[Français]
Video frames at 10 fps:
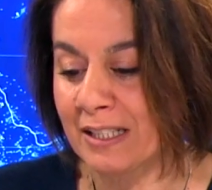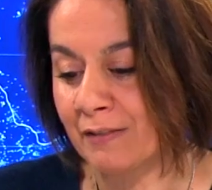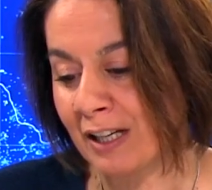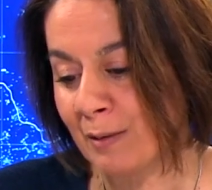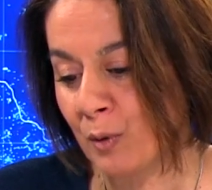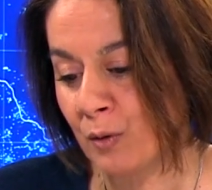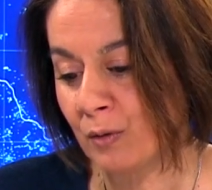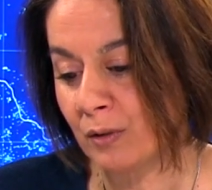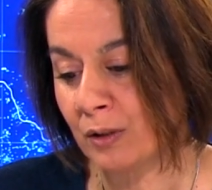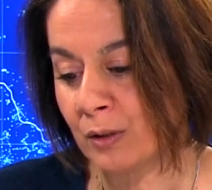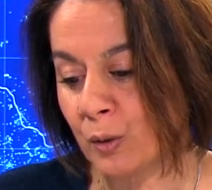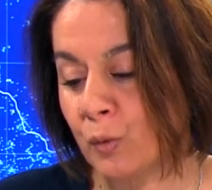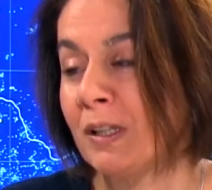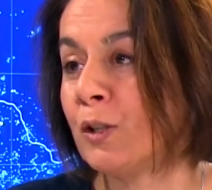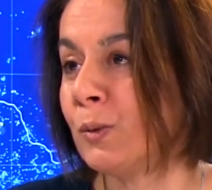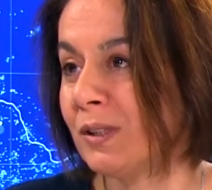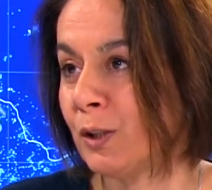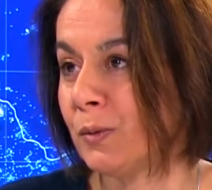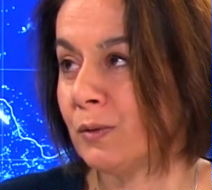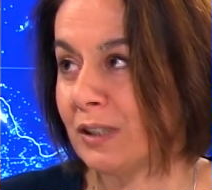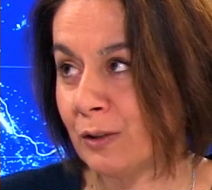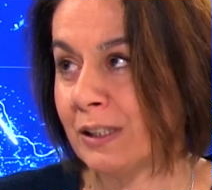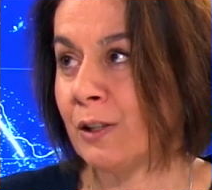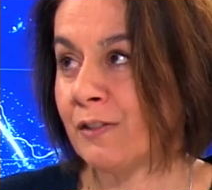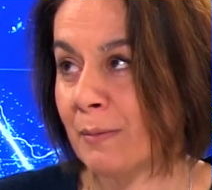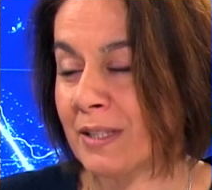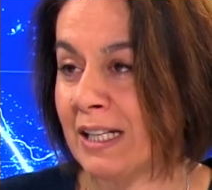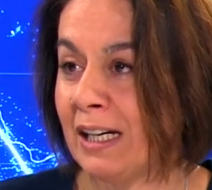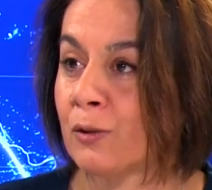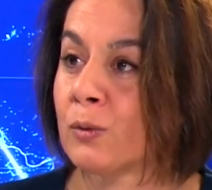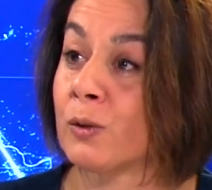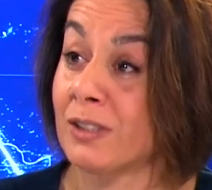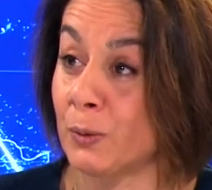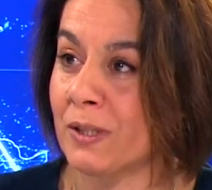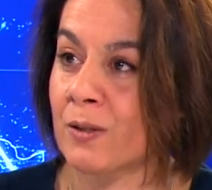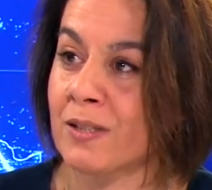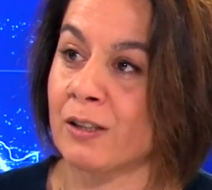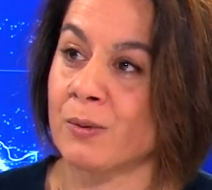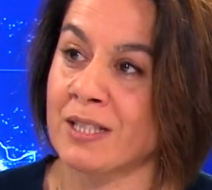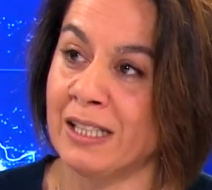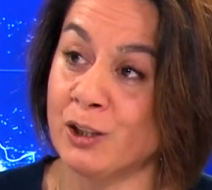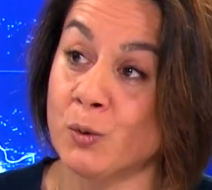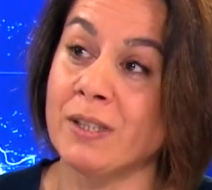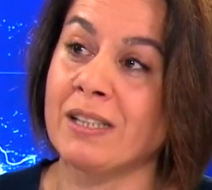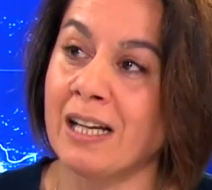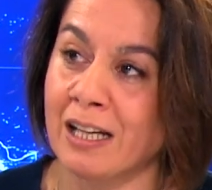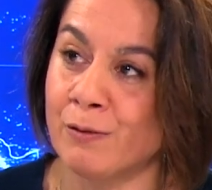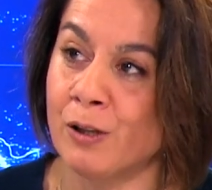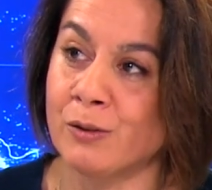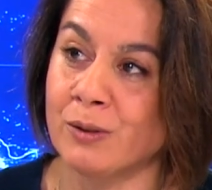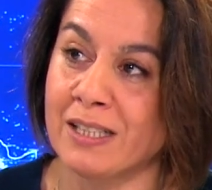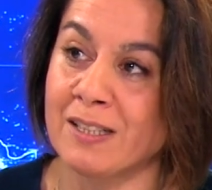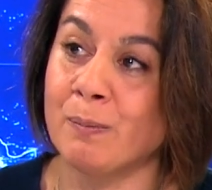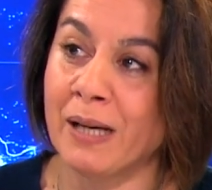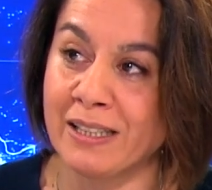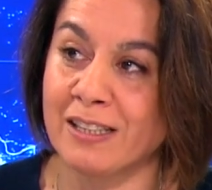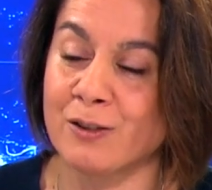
c'est vraiment au milieu du, XIXe siècle, donc en 1857, suite à mmh. la révolte des Sipah et des